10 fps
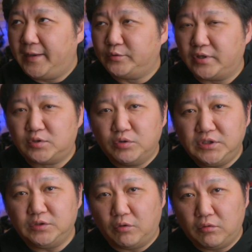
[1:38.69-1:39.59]
えっとね、
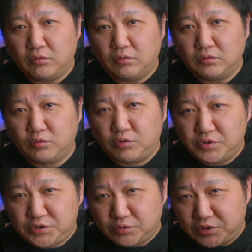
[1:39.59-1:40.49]
ソニーの
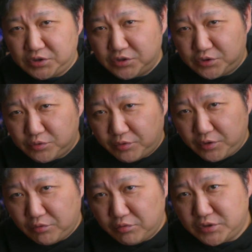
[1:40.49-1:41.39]
独自の技術を
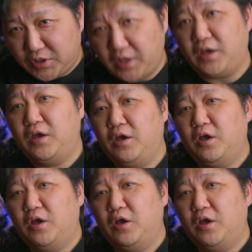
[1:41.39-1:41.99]
利用して、